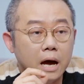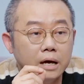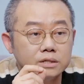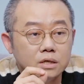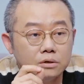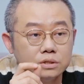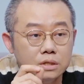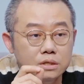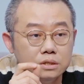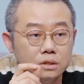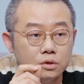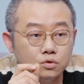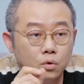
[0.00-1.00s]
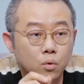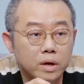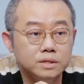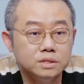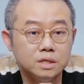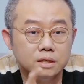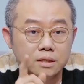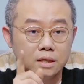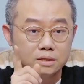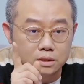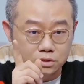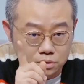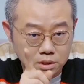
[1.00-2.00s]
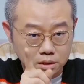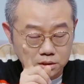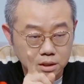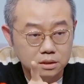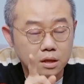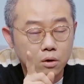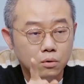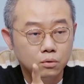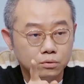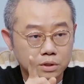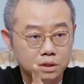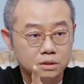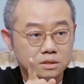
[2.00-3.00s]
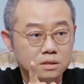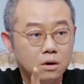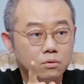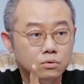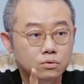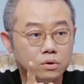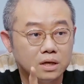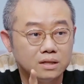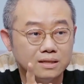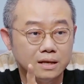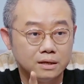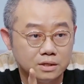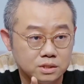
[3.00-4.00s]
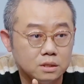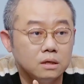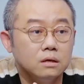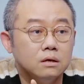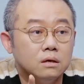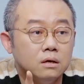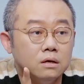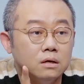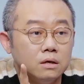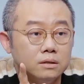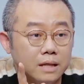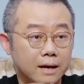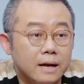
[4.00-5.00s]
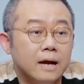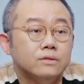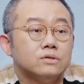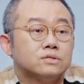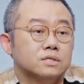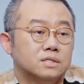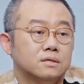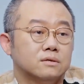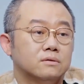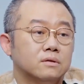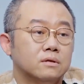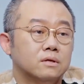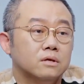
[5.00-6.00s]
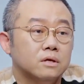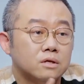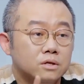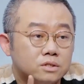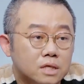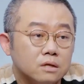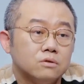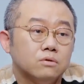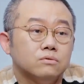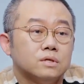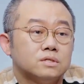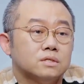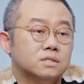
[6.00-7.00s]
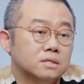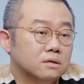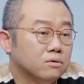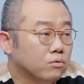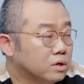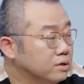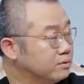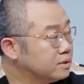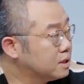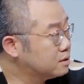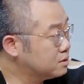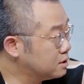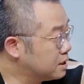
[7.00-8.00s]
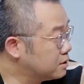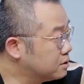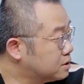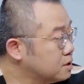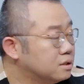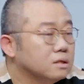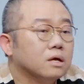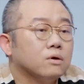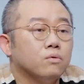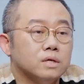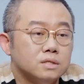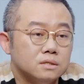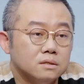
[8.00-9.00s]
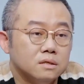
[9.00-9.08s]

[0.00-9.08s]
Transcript: 还是要真正的去关切他在职场上到底遭遇了哪些难堪的事情、伤痛的事情。我认为才这才是真正的关心。